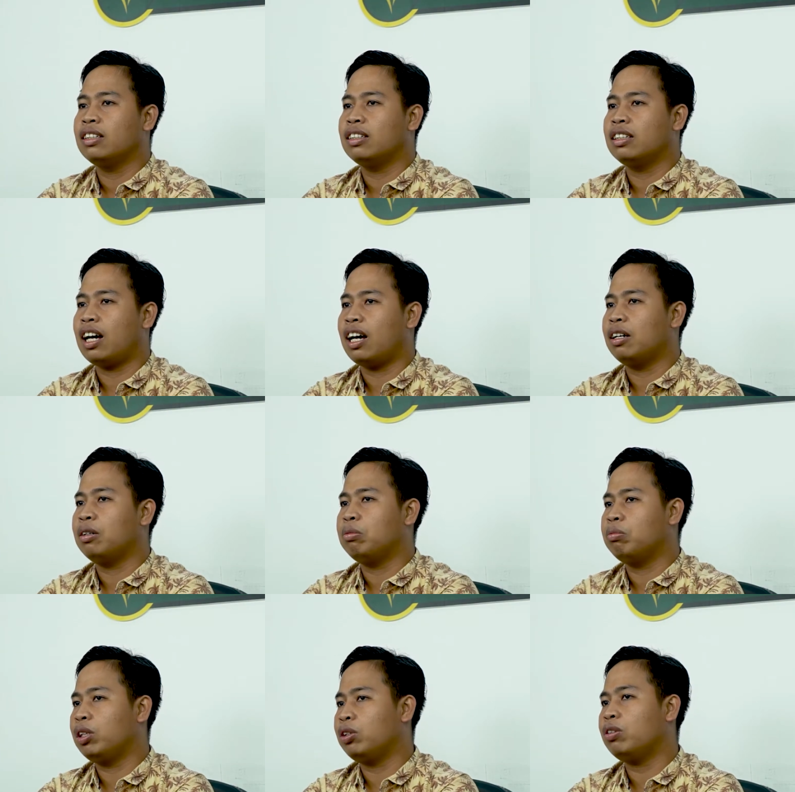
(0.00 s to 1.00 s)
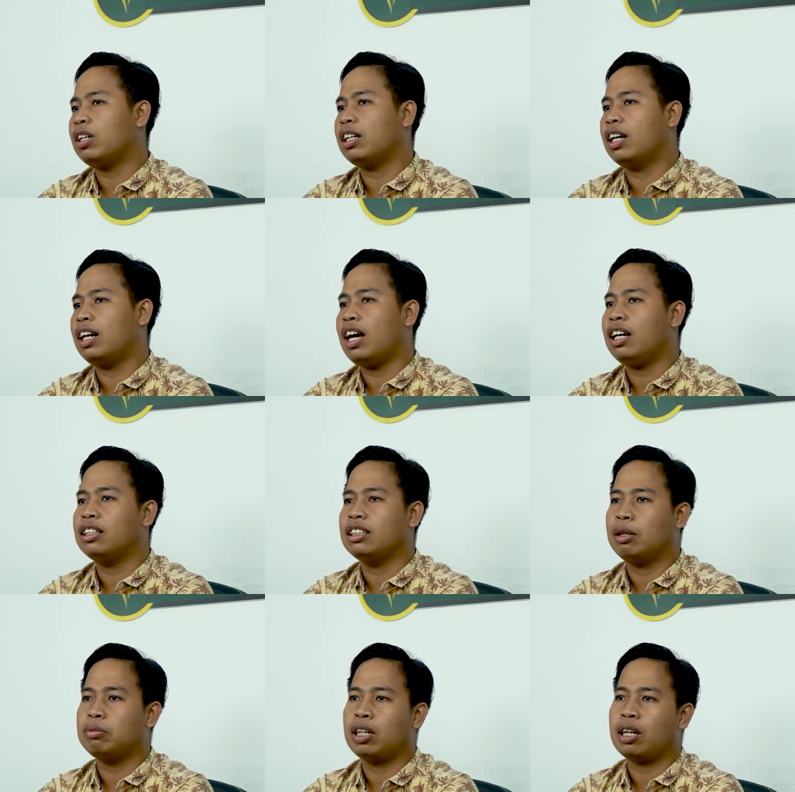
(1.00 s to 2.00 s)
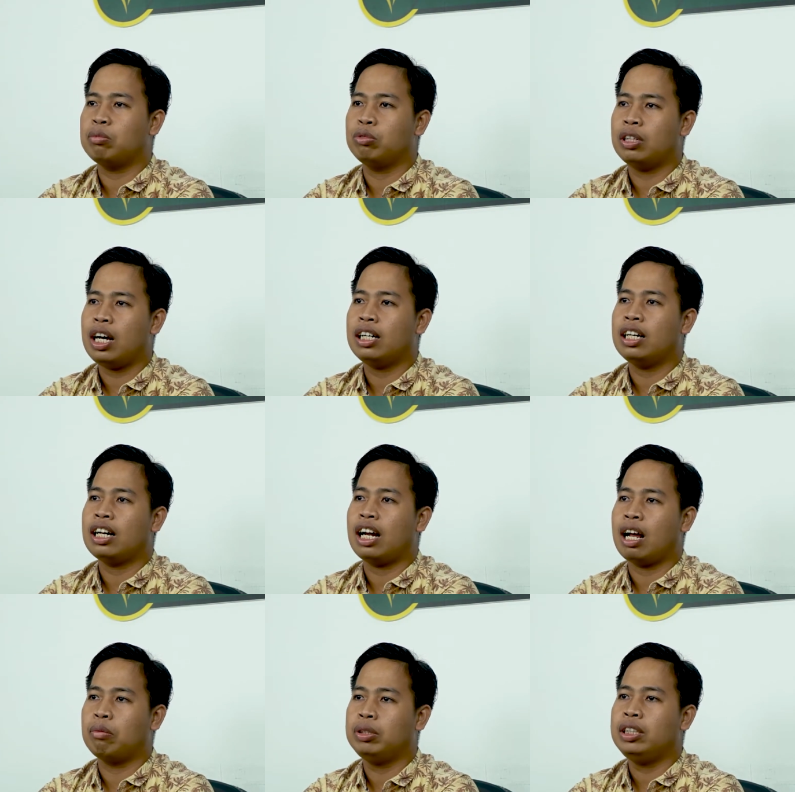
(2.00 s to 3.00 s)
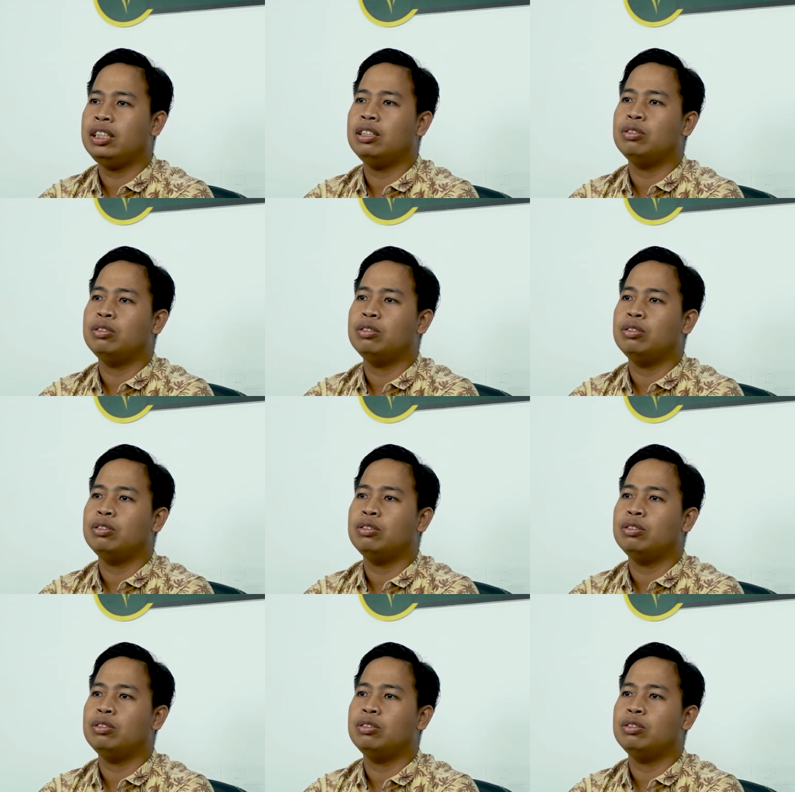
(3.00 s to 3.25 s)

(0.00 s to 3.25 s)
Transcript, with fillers: Nah, berikut adalah 6 cara mudah dan alami